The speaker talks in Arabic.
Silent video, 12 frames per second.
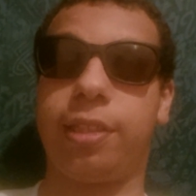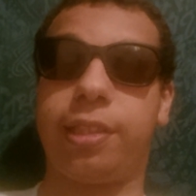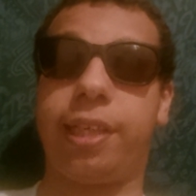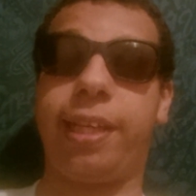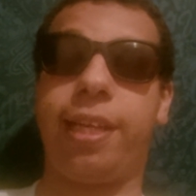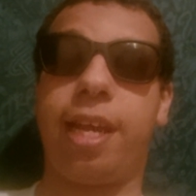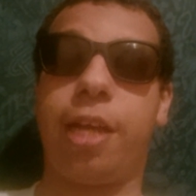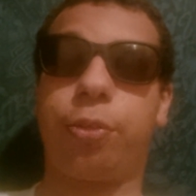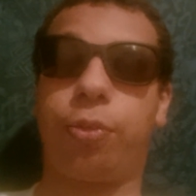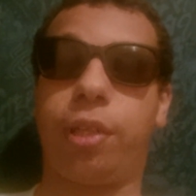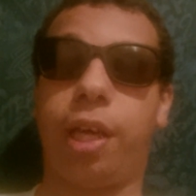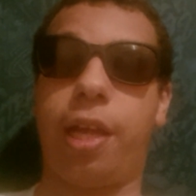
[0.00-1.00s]

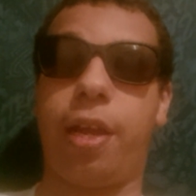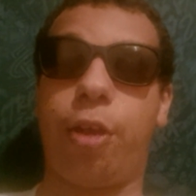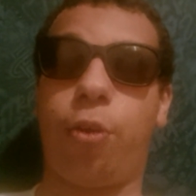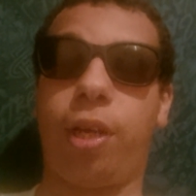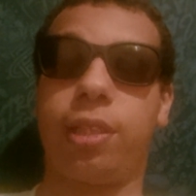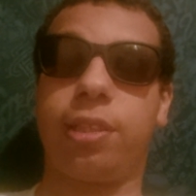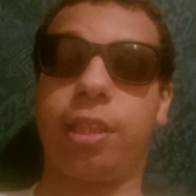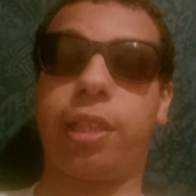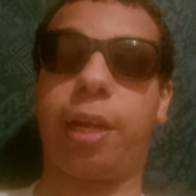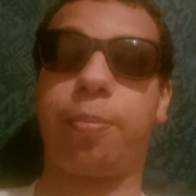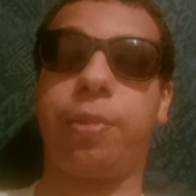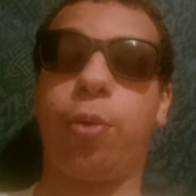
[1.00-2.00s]
تسهيلات وكذا على انه
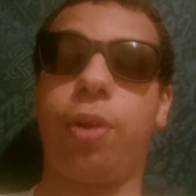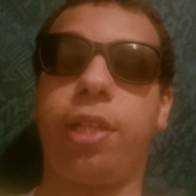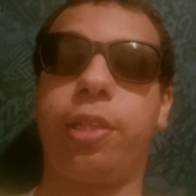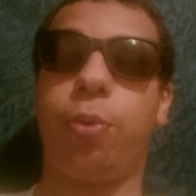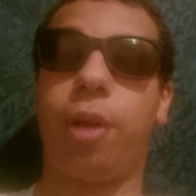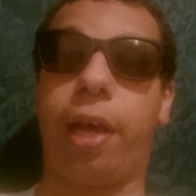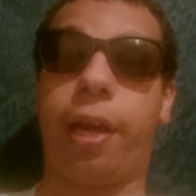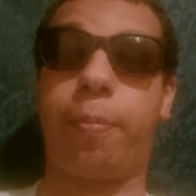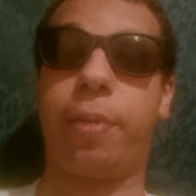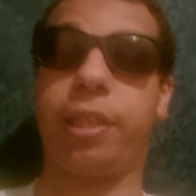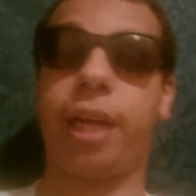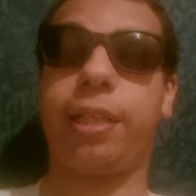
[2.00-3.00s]
غيتصدر من دوله لدوله راه
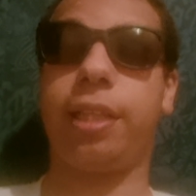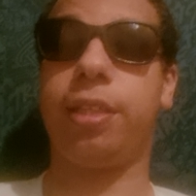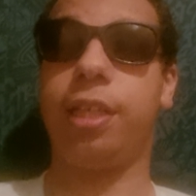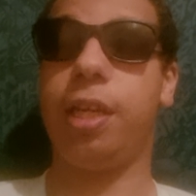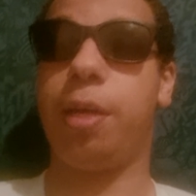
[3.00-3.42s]
ماشي غادي